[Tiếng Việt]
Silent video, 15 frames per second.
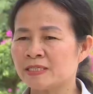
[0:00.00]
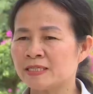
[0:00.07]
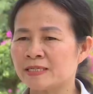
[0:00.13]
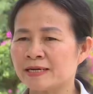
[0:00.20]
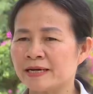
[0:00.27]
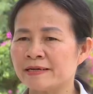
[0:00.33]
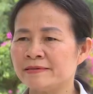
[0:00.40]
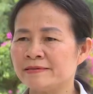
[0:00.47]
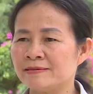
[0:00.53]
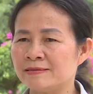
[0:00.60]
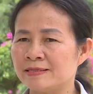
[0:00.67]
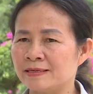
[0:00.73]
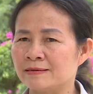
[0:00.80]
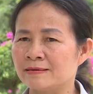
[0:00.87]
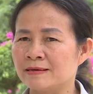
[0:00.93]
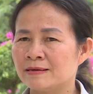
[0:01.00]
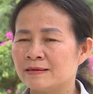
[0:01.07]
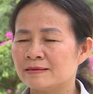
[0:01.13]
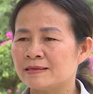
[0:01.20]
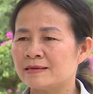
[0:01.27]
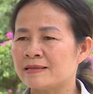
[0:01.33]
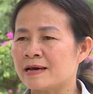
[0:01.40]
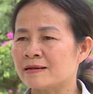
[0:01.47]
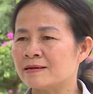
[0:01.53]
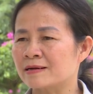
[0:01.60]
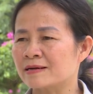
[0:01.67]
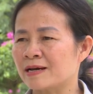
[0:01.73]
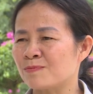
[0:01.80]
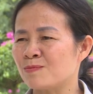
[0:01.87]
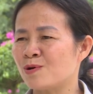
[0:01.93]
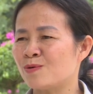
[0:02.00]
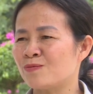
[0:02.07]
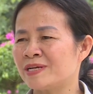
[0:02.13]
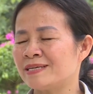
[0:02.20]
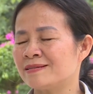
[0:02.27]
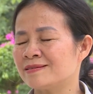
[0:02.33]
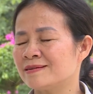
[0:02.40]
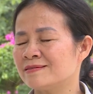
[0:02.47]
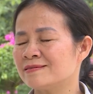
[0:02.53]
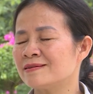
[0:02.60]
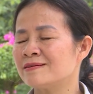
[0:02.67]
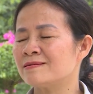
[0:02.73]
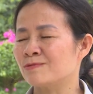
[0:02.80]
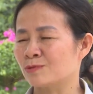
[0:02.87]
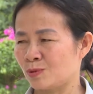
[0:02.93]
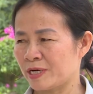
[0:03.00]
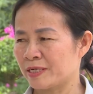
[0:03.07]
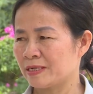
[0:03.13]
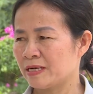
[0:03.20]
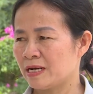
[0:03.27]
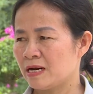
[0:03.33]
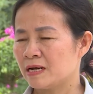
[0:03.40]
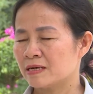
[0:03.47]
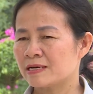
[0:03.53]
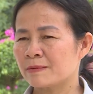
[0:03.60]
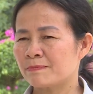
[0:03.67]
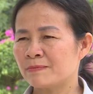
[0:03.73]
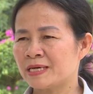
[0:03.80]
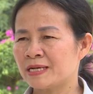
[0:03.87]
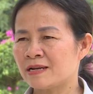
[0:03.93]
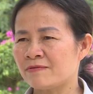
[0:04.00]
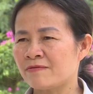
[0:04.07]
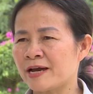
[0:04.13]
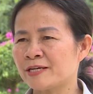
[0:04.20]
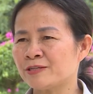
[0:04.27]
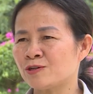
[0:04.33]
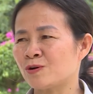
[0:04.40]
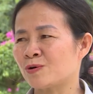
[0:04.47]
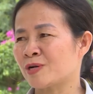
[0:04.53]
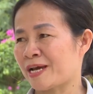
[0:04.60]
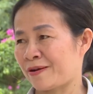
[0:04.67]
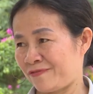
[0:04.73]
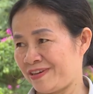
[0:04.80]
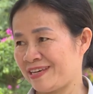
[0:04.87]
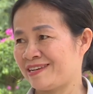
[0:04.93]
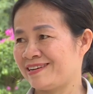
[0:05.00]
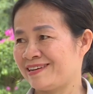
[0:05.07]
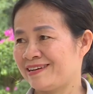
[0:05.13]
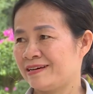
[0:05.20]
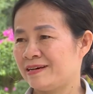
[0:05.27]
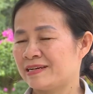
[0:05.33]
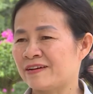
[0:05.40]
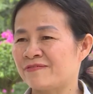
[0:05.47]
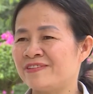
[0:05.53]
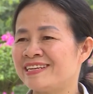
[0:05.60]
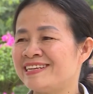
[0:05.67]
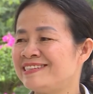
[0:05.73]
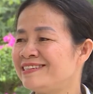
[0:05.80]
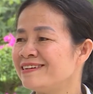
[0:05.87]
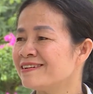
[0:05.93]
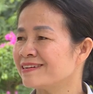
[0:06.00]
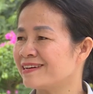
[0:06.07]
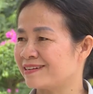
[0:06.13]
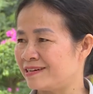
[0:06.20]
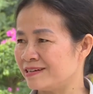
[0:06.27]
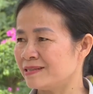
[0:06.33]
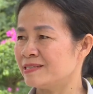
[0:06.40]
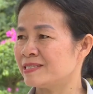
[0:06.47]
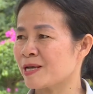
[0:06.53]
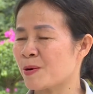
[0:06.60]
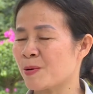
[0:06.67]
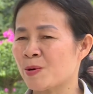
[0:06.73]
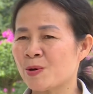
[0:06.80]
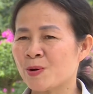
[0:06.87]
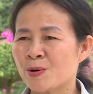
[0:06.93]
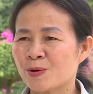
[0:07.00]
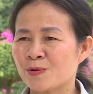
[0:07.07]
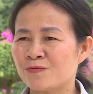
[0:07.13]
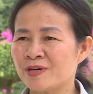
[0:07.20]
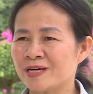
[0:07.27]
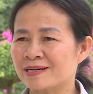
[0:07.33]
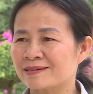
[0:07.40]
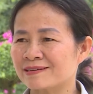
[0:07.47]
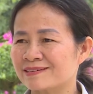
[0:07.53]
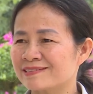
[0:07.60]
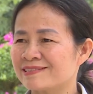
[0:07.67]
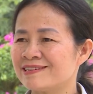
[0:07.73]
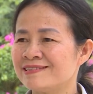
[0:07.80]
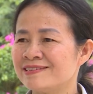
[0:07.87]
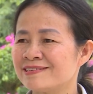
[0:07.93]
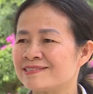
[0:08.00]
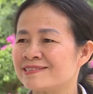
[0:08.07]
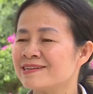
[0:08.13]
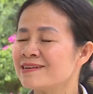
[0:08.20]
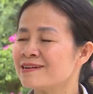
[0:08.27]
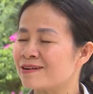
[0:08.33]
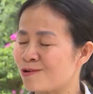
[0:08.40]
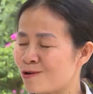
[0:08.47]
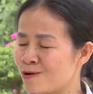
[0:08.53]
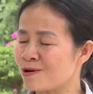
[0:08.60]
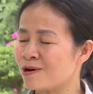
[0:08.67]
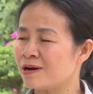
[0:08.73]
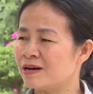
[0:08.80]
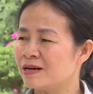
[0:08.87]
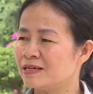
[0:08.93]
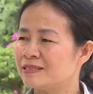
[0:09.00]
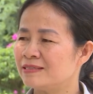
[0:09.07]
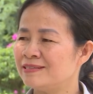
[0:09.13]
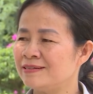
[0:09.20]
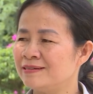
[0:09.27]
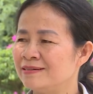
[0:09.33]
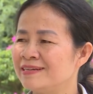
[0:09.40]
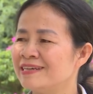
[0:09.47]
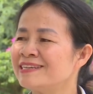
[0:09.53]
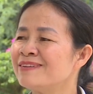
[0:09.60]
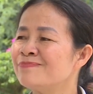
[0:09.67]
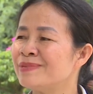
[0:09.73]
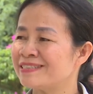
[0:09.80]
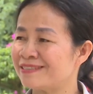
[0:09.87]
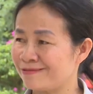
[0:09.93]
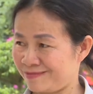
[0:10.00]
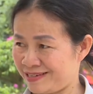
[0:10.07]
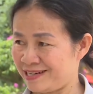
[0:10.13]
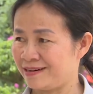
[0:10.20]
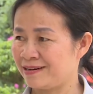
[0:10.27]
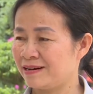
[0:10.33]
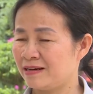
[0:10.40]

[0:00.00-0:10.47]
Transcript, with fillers: Triển khai chương trình thì đã được đảng bộ và nhân dân rất là đồng thuận, đặc biệt là vai trò của đảng viên. Đảng viên đi trước, làm đỡ đi sau. Có việc tự nhiên là rất là khó như hiến đất mở rộng đường.